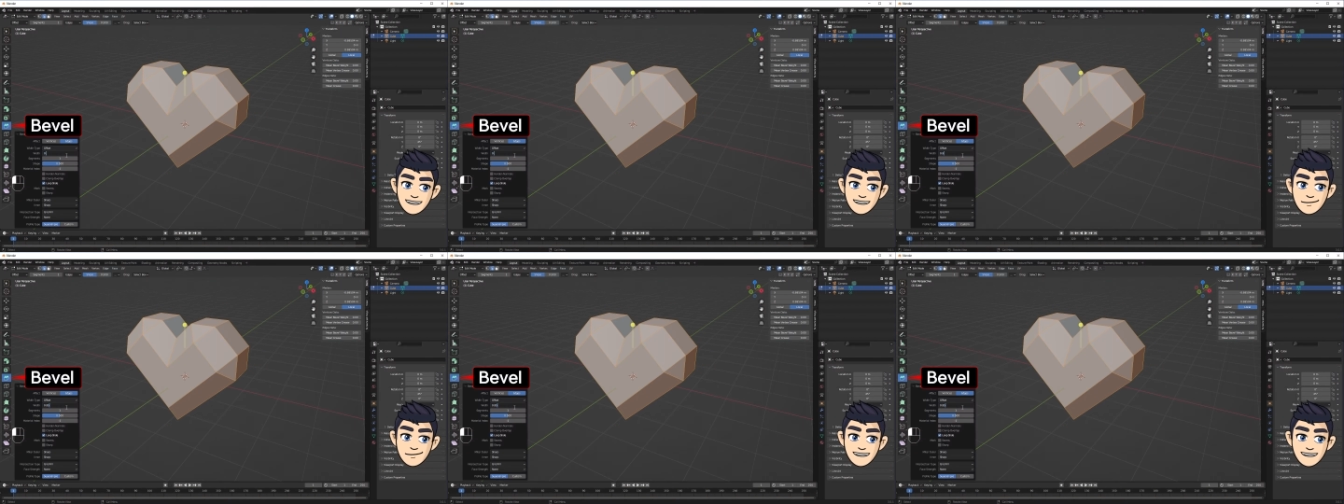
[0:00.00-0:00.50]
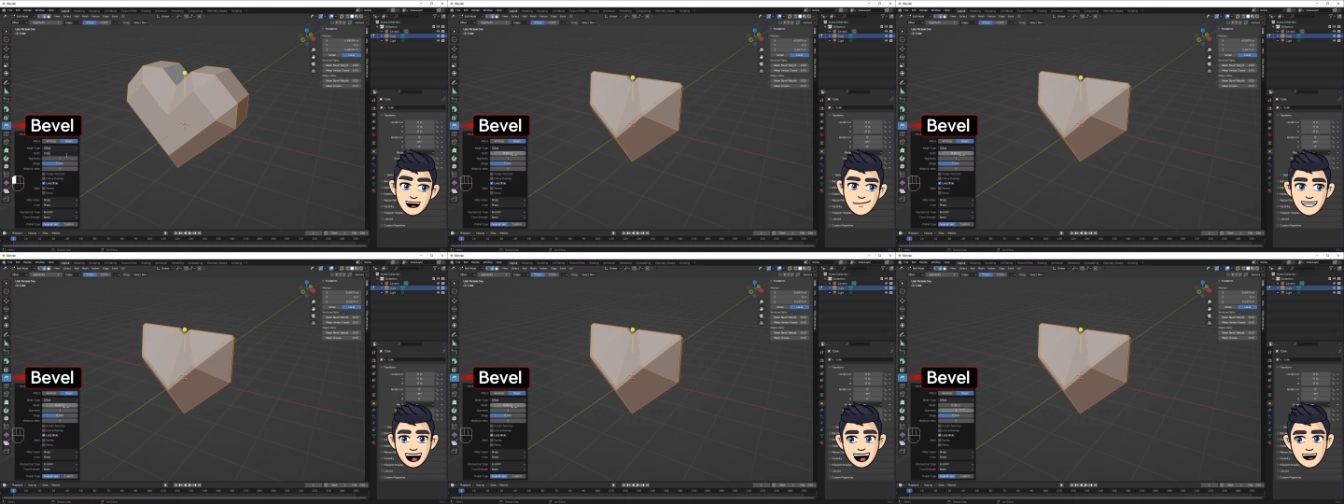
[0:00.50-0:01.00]

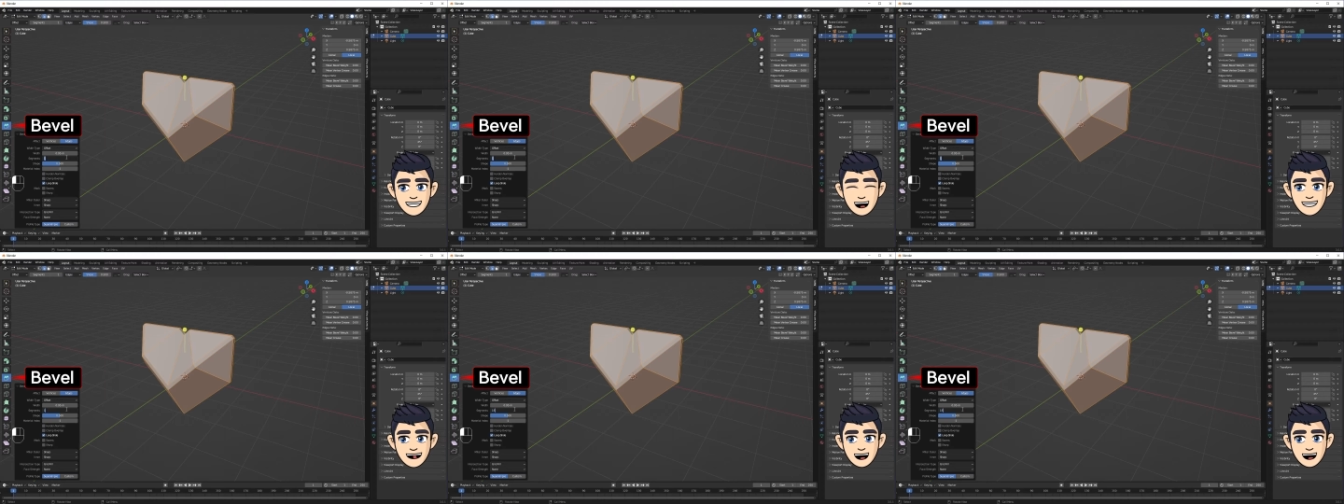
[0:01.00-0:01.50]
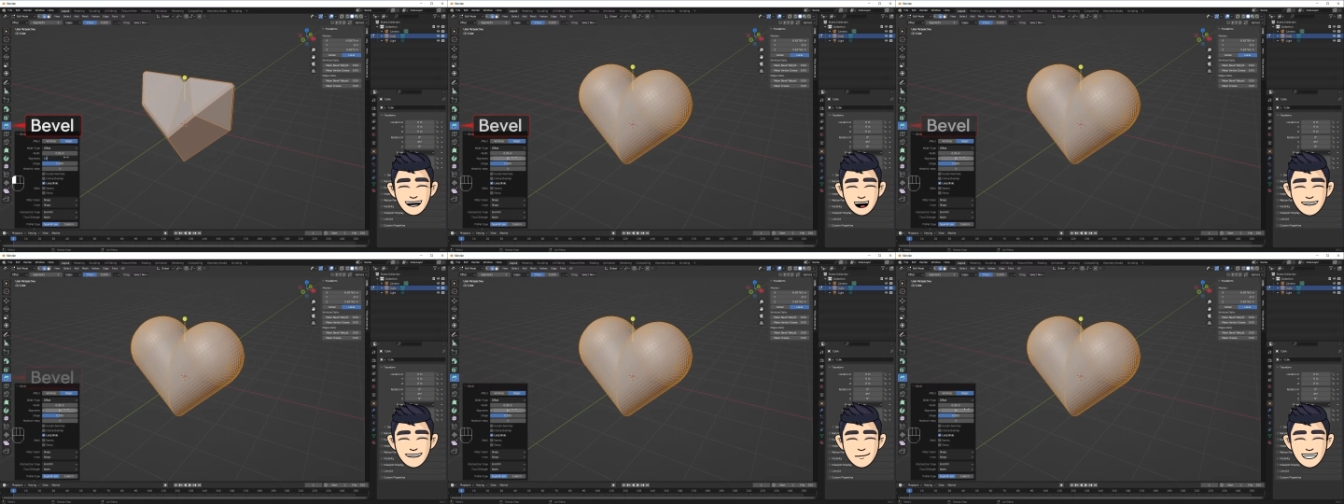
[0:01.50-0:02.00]
하트를 빠르게 모델링 할
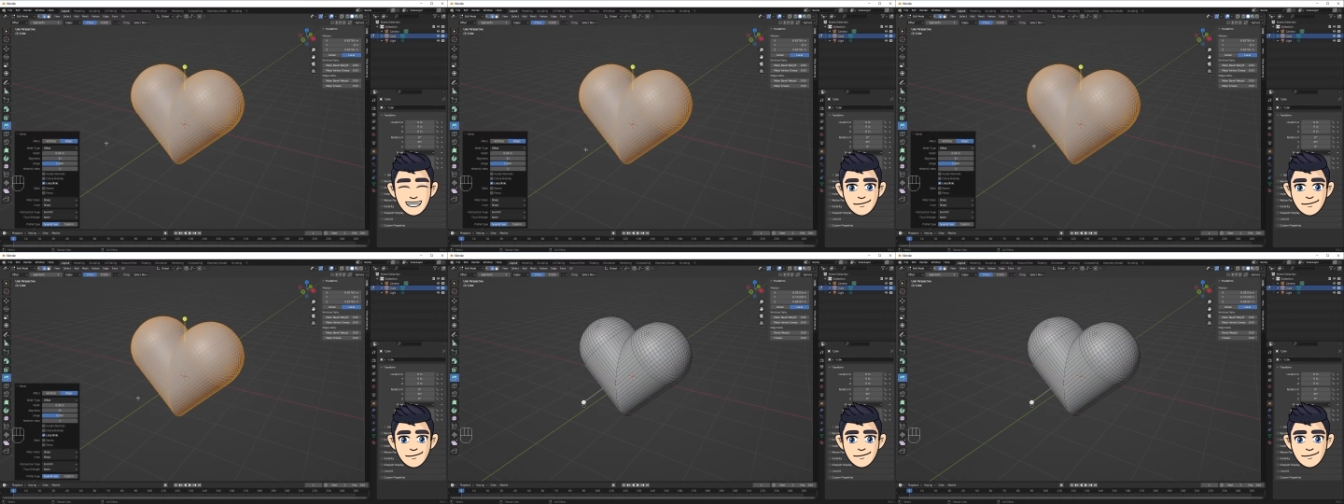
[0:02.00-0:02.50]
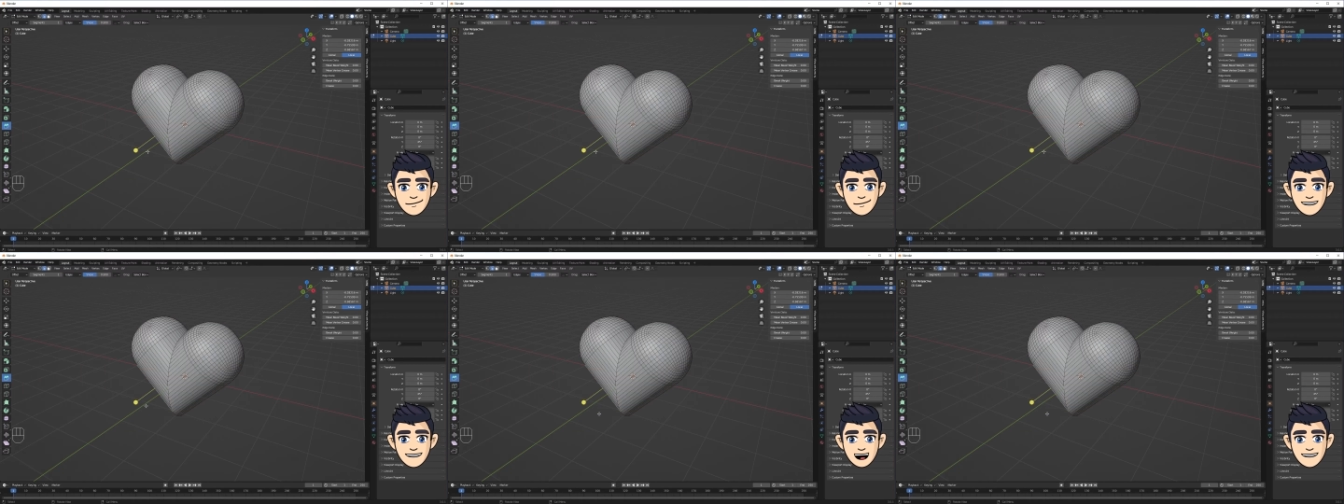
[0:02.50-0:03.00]
겁니다.
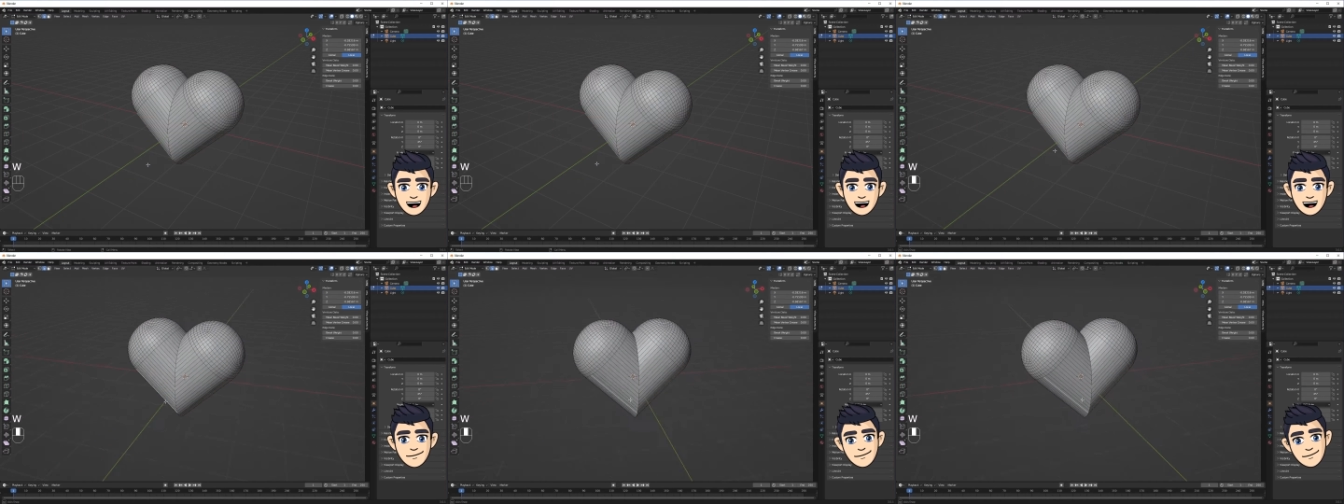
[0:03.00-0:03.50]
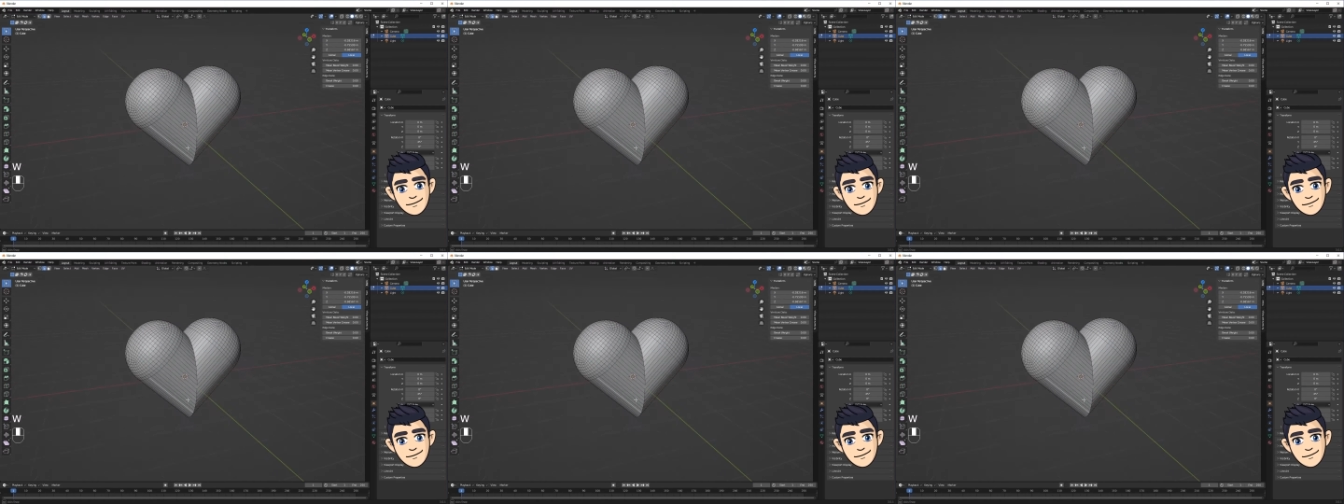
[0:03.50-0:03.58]
시작할게요.